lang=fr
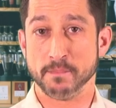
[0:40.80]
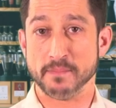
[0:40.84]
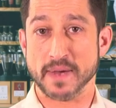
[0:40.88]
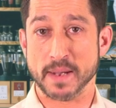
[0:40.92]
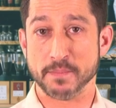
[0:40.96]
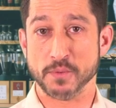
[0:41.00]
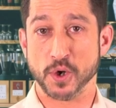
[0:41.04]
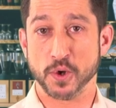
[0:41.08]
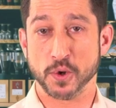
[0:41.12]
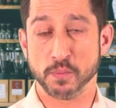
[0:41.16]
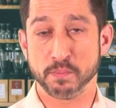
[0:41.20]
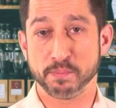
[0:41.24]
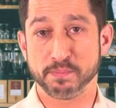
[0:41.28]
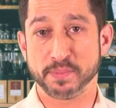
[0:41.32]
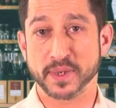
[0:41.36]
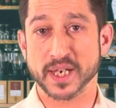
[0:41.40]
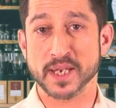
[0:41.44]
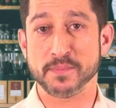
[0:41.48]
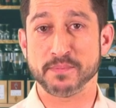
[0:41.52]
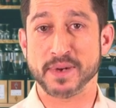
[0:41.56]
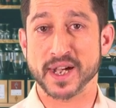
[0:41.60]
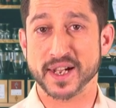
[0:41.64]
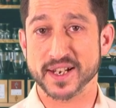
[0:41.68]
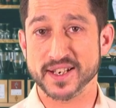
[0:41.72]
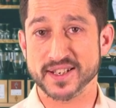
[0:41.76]
Maman
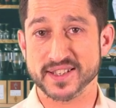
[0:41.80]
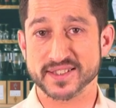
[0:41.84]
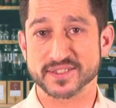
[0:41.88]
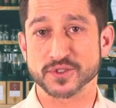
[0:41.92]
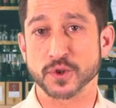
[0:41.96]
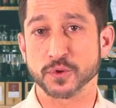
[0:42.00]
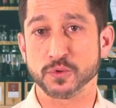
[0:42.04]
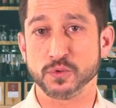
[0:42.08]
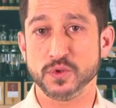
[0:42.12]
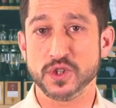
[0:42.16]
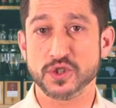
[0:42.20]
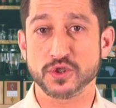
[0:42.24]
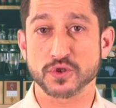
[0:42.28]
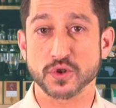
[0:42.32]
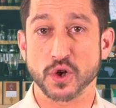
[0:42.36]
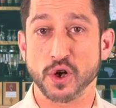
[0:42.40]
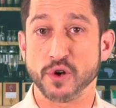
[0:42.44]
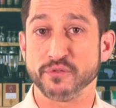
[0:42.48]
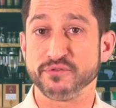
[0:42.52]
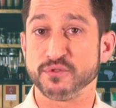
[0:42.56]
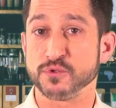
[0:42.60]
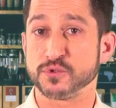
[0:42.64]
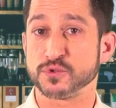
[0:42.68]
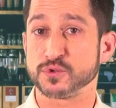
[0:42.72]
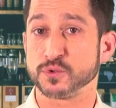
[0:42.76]
préparait les sandwichs
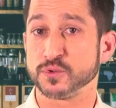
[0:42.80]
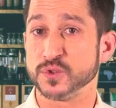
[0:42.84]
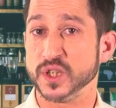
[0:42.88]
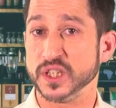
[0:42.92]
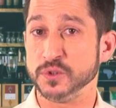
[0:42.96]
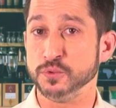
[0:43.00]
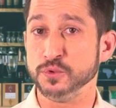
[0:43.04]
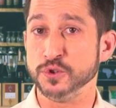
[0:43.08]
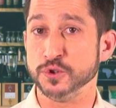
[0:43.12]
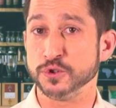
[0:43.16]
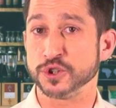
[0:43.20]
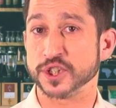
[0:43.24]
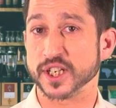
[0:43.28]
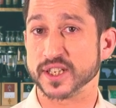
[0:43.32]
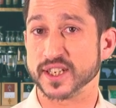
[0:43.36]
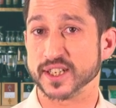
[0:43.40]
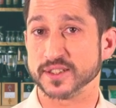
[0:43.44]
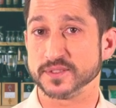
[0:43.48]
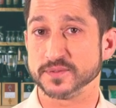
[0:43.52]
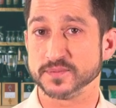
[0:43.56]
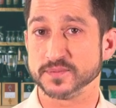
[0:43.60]
en fonction des goûts de chacun.